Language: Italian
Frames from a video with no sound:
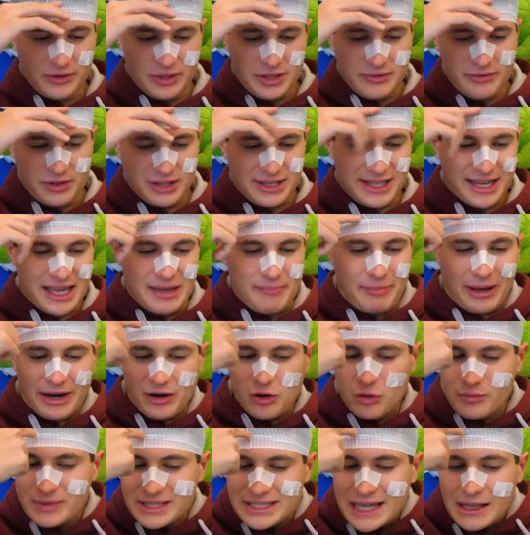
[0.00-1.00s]
Ogni volta che
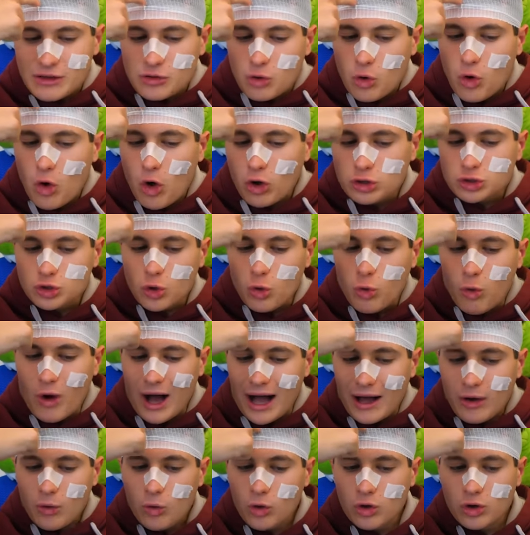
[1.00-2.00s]
parlo mi sento un coso
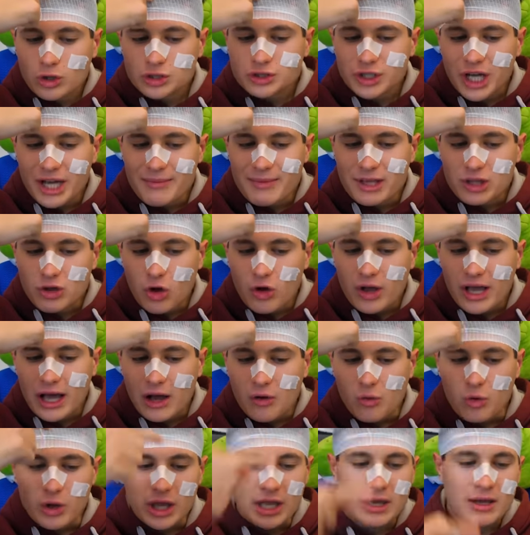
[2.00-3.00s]
qua Un coso che mi
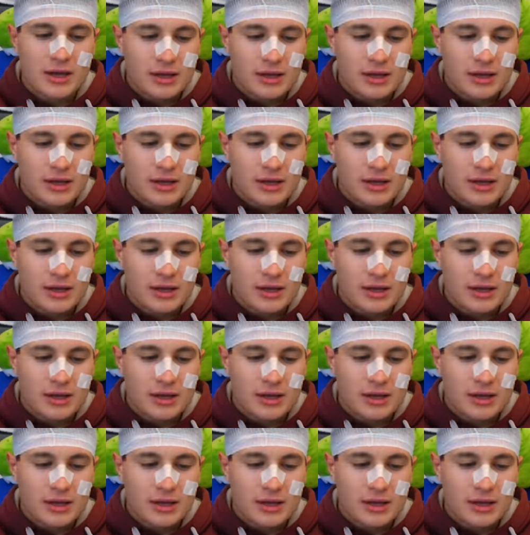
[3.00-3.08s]
tocca qui